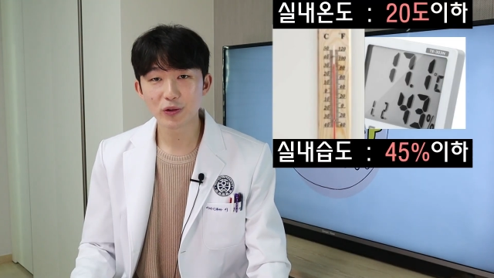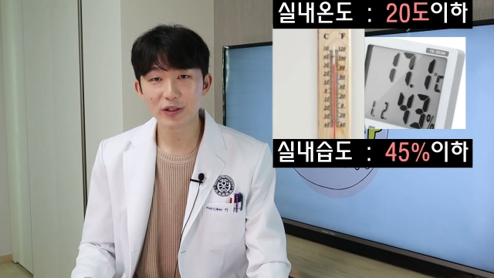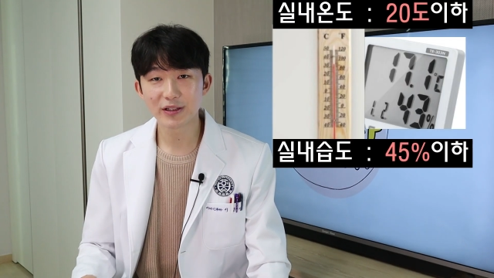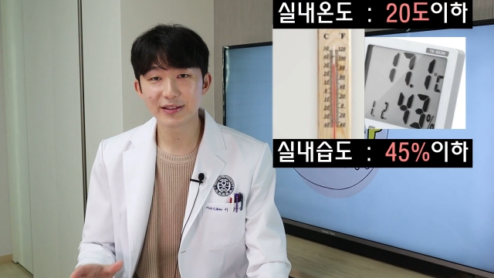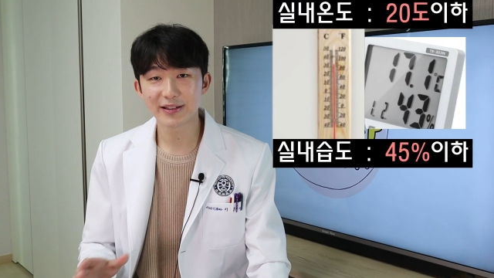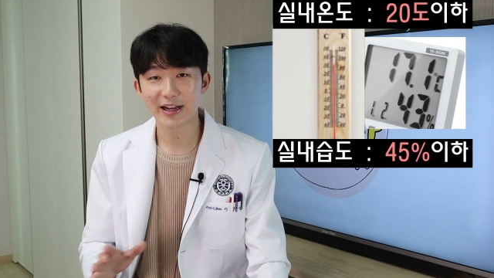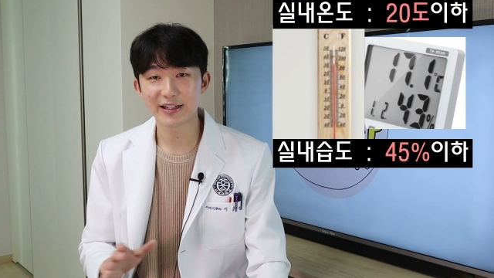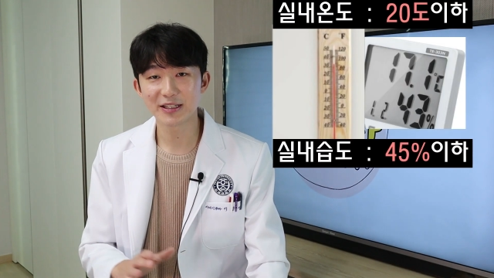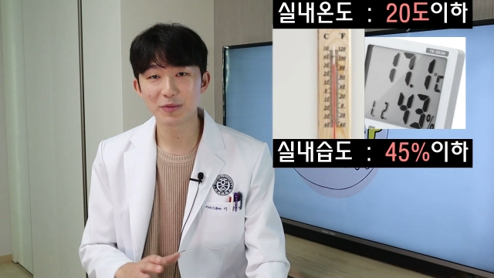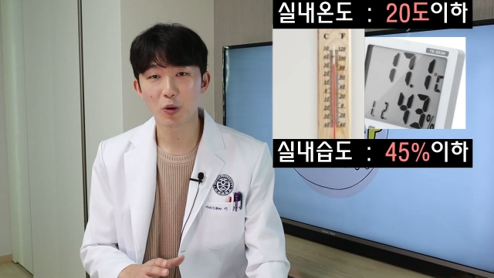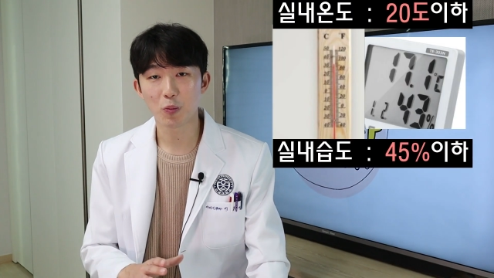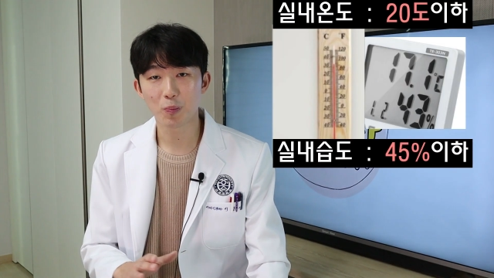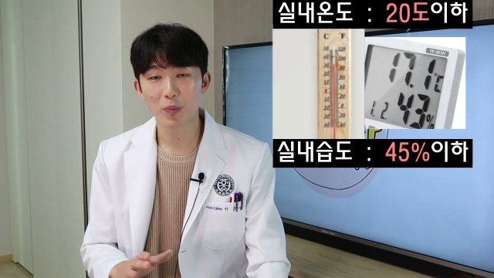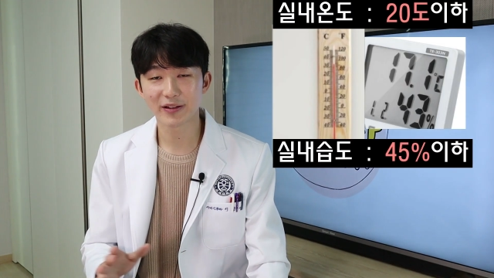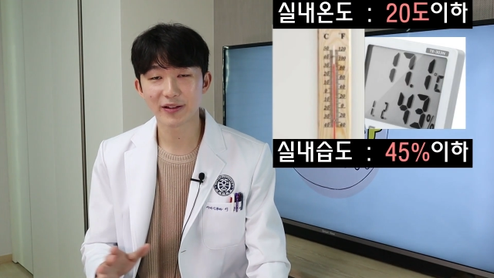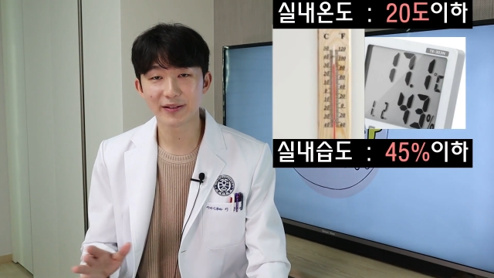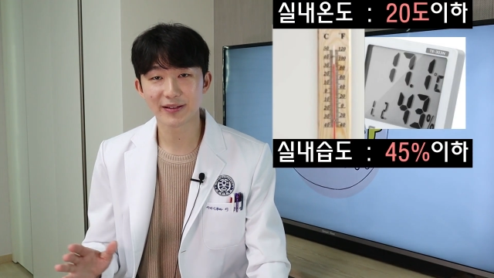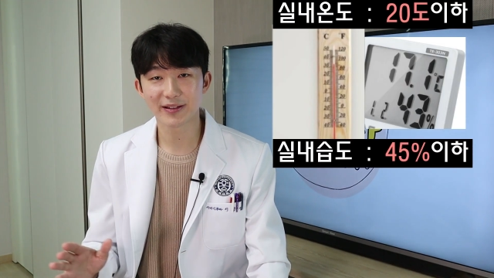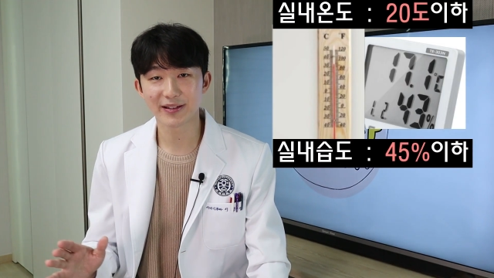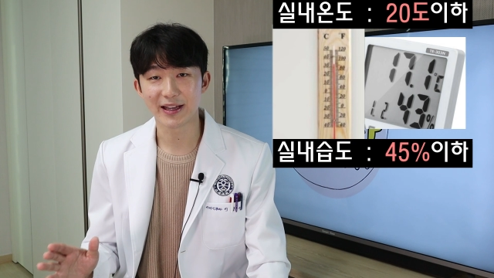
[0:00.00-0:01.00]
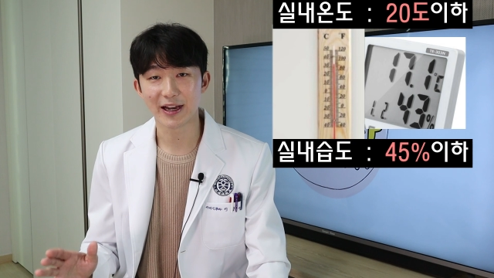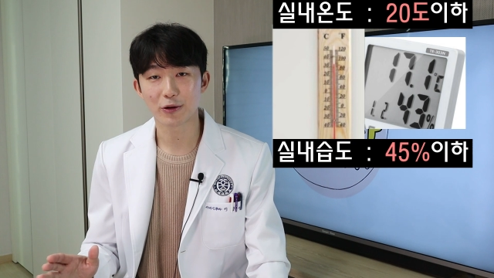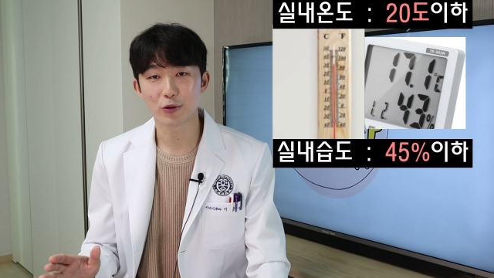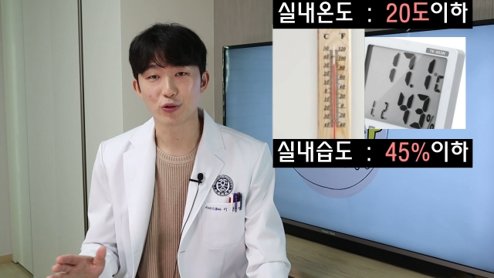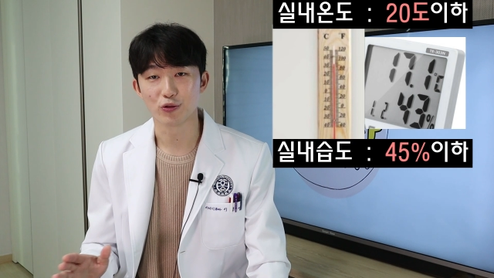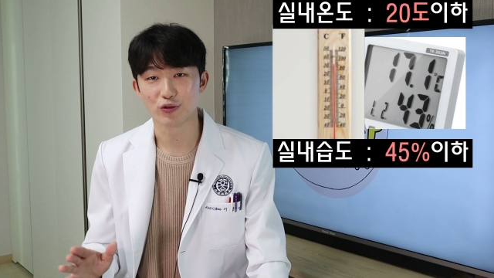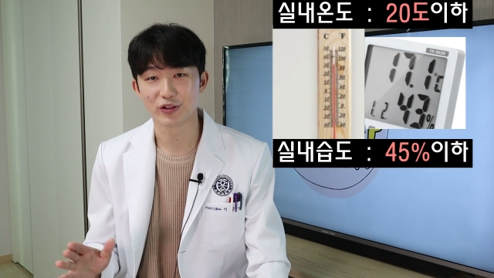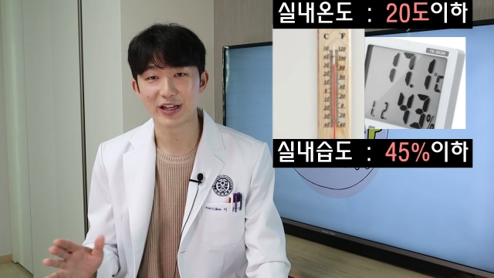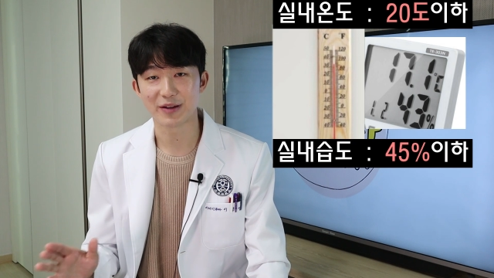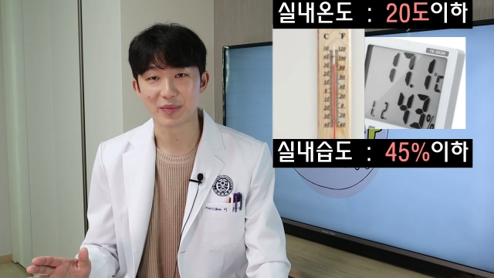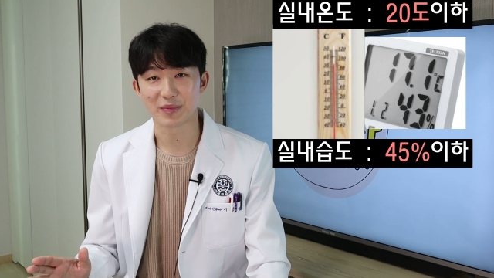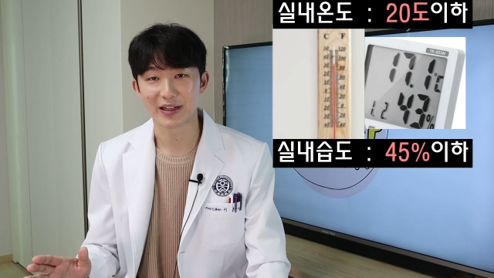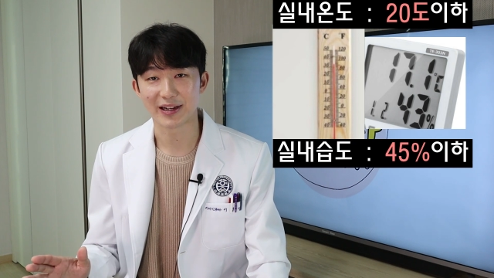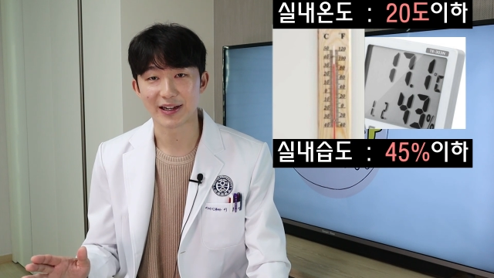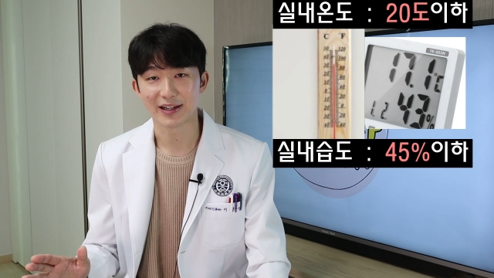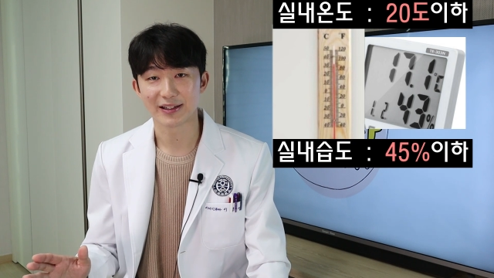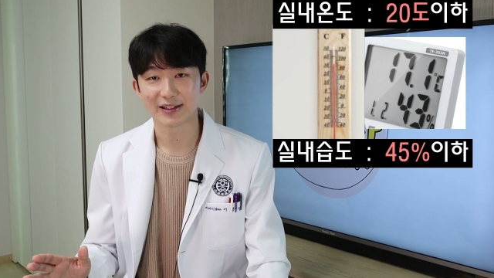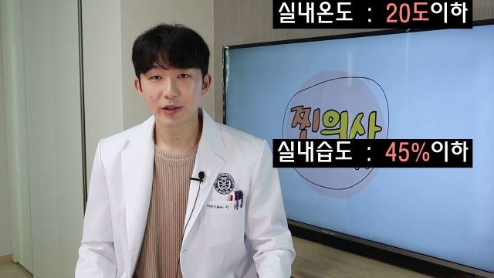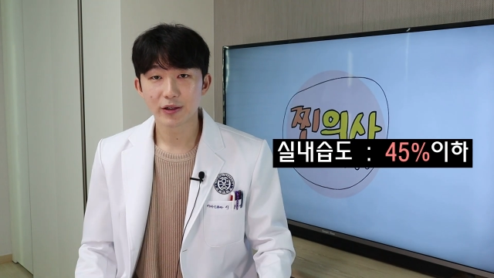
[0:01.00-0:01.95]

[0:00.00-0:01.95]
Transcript: 또는 사십오 퍼센트 이하로 유지합니다.